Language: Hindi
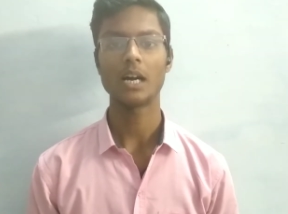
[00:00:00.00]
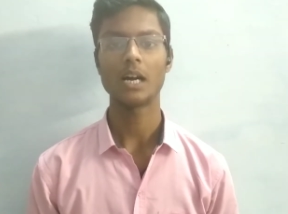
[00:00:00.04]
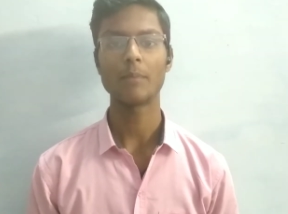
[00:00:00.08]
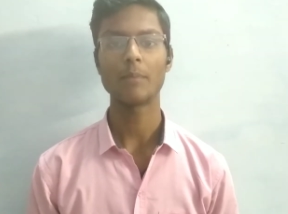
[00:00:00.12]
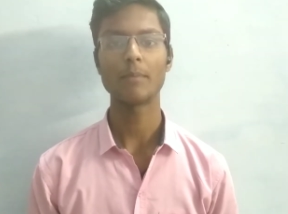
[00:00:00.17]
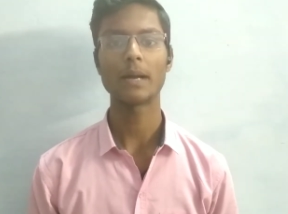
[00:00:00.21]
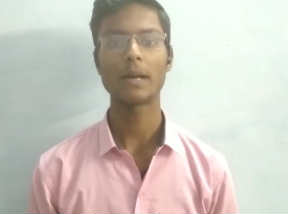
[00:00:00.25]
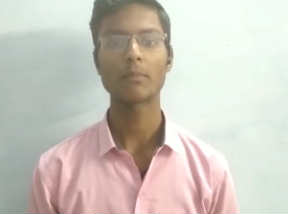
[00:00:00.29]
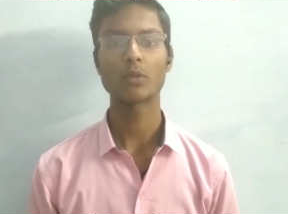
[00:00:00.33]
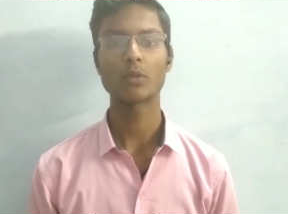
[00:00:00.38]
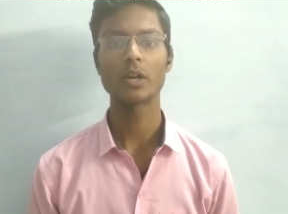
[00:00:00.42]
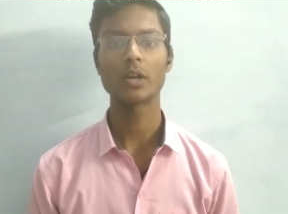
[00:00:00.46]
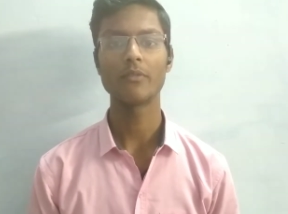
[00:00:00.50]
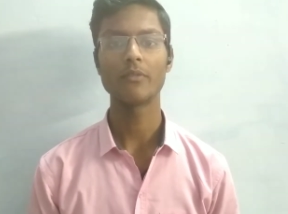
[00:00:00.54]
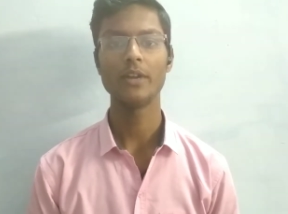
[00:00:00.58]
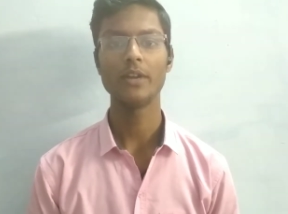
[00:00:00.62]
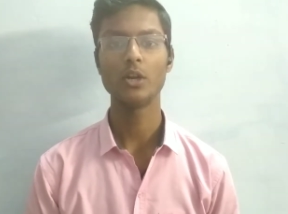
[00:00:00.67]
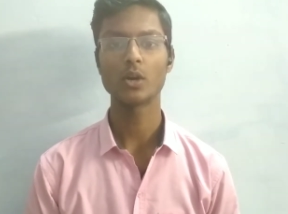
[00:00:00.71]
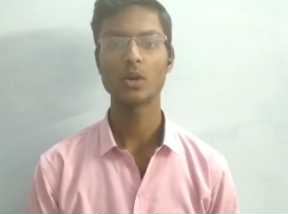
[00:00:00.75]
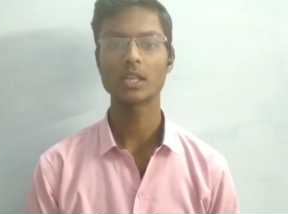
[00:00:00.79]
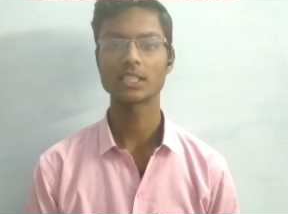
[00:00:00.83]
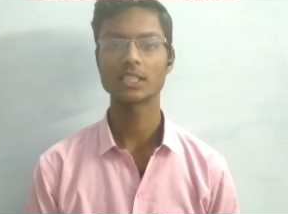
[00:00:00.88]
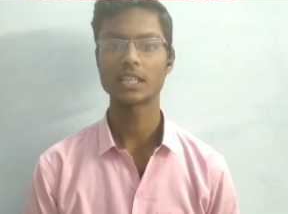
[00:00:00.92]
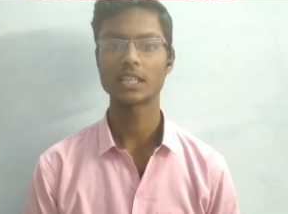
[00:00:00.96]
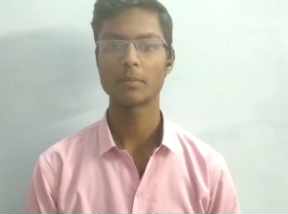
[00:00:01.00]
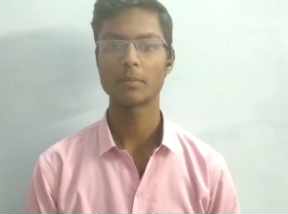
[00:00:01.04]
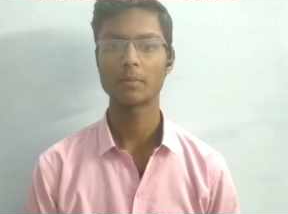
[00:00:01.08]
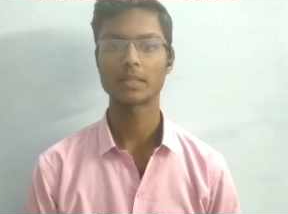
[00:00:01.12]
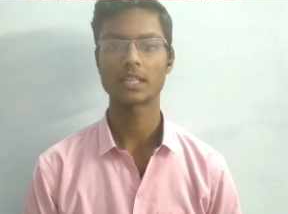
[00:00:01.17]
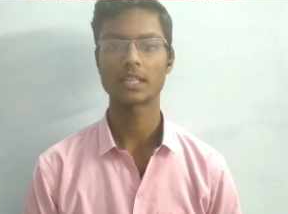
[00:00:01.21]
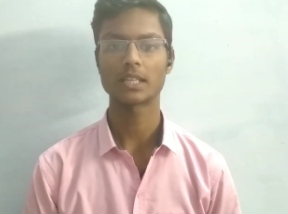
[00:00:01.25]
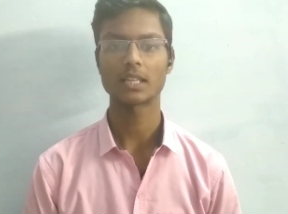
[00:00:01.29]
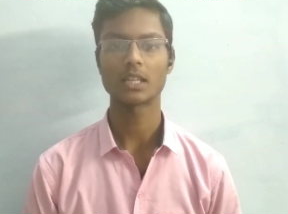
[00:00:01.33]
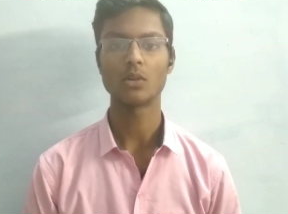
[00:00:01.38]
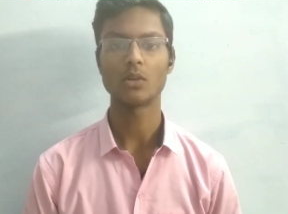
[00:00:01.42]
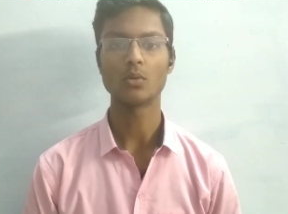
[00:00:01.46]
अब मैं आपको एक वीडियो के जरिए
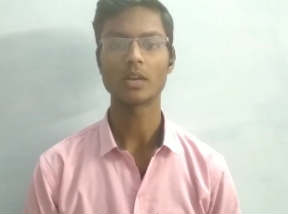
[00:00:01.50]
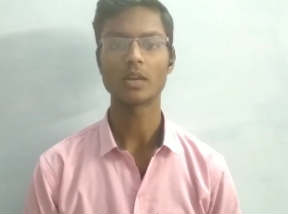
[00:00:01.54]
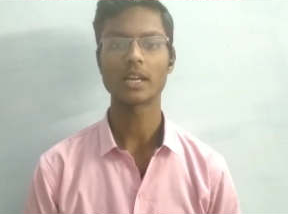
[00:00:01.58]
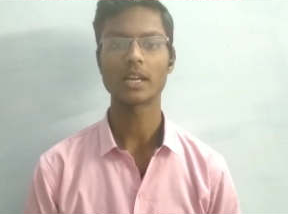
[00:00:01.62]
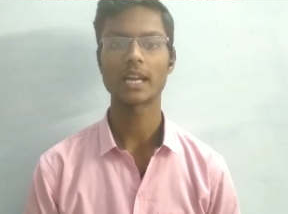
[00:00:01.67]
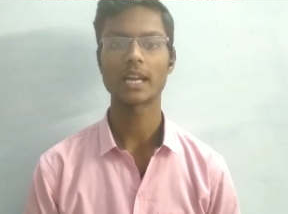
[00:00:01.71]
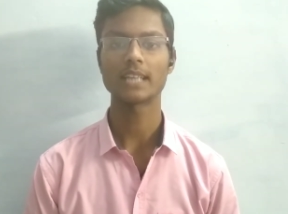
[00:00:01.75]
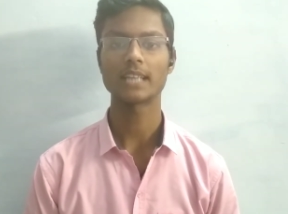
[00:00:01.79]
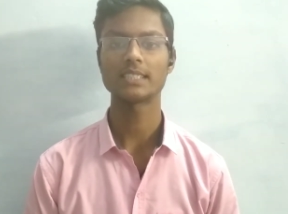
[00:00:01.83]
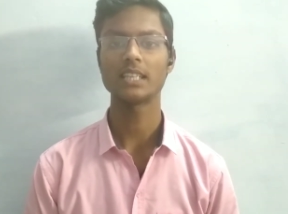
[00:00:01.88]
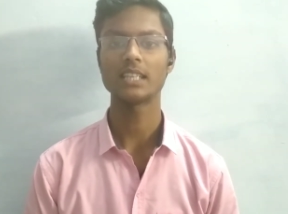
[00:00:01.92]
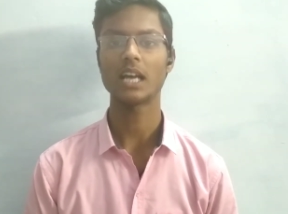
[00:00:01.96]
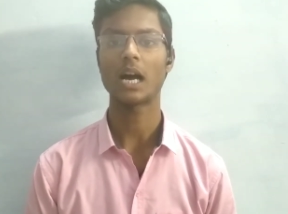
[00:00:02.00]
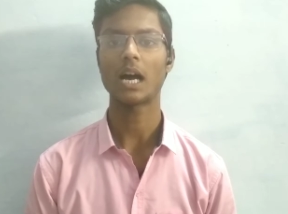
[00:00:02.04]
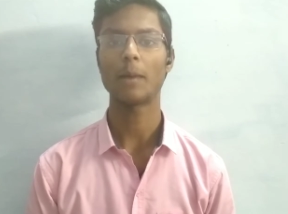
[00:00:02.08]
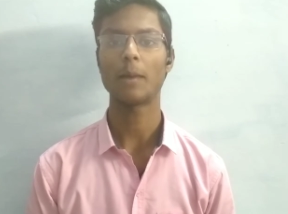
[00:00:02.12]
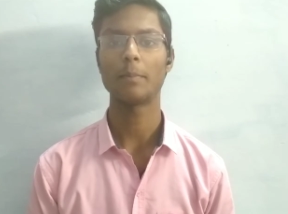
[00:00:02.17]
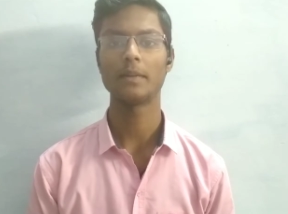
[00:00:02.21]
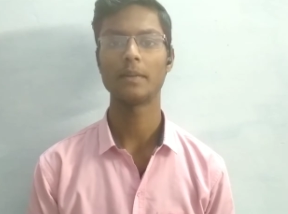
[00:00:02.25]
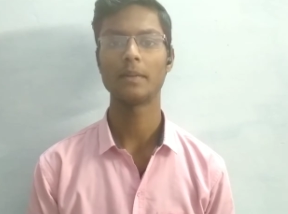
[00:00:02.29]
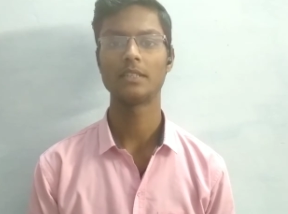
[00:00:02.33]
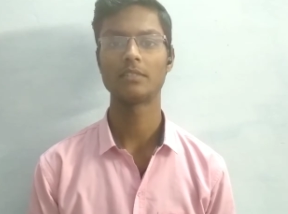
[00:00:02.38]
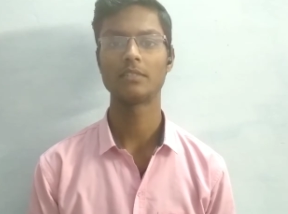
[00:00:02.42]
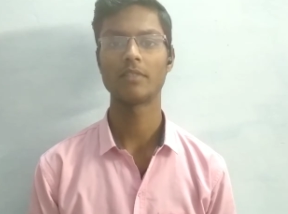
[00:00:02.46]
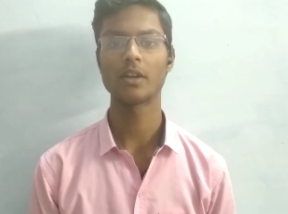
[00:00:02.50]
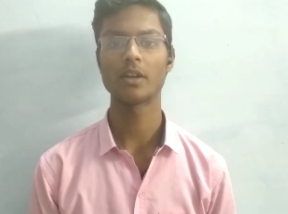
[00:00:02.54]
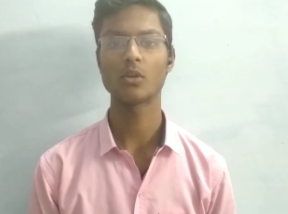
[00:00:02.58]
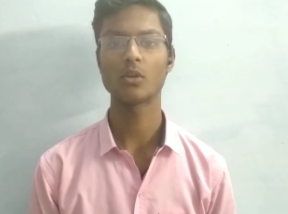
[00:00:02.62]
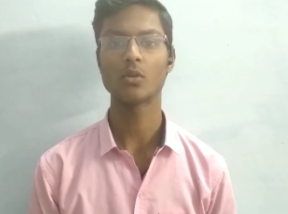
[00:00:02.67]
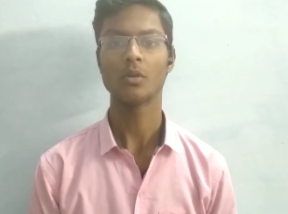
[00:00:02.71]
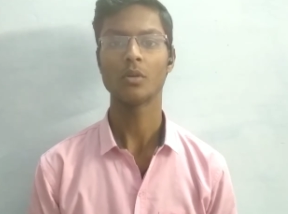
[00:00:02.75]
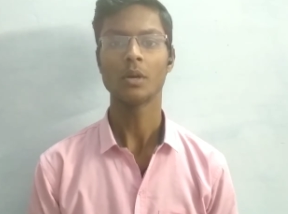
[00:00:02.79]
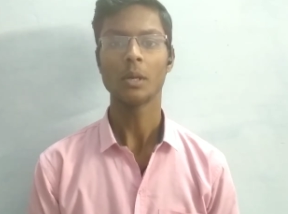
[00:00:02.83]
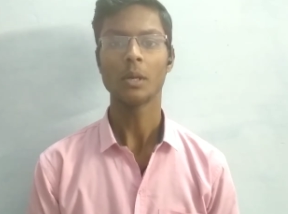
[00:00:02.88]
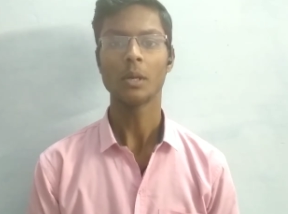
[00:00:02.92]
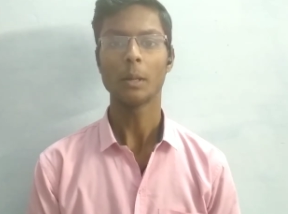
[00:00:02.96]
बताता हूं कि कैसे आप इस ट्रिक
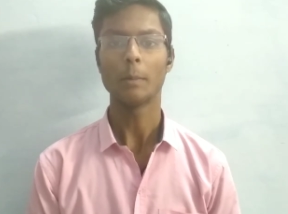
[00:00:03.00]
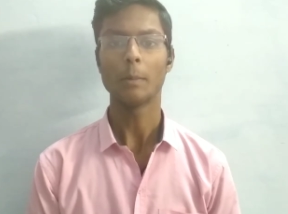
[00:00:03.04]
को